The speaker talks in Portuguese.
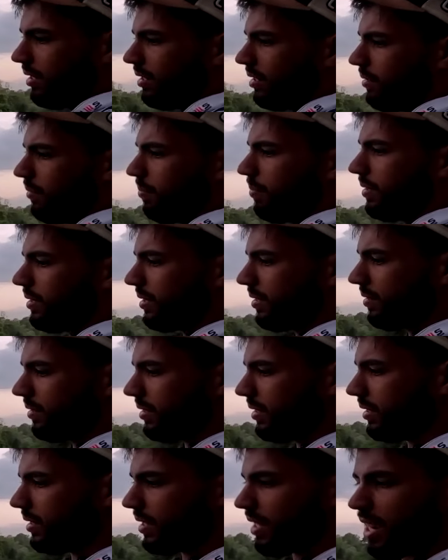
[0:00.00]
E o peixe não
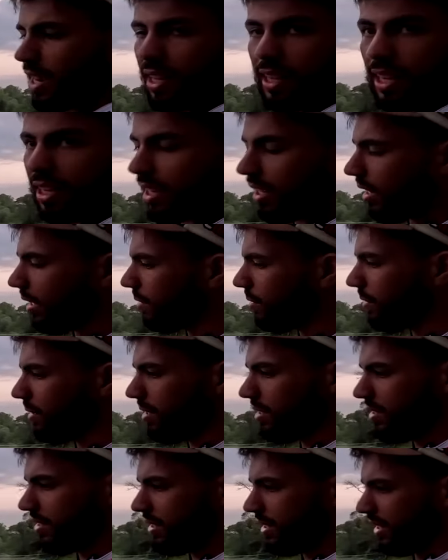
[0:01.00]
se entrega, é daquela
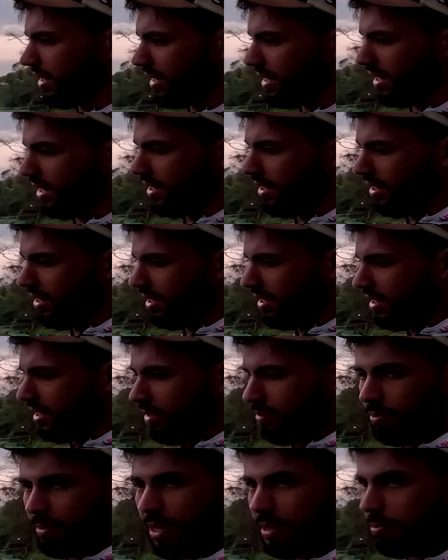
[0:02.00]
corzinha, cara.
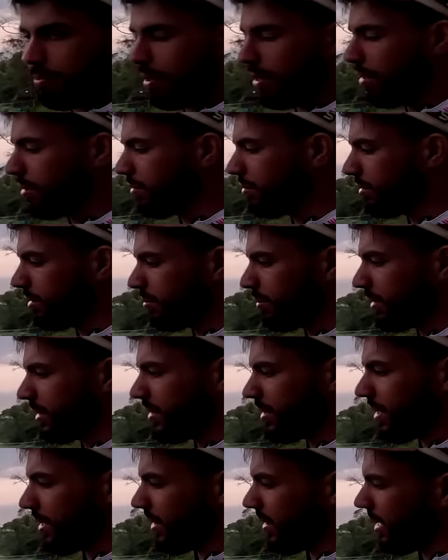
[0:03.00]
Meio branco
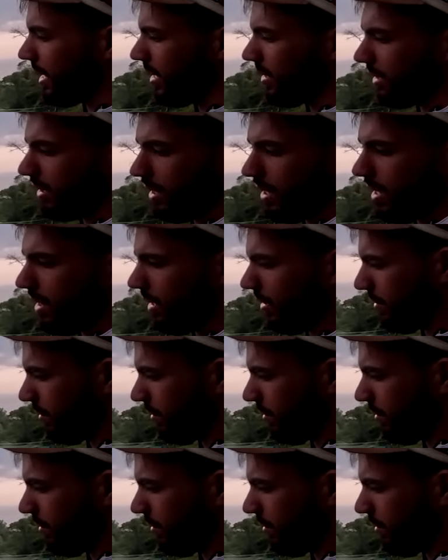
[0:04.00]
cinzentado, aquela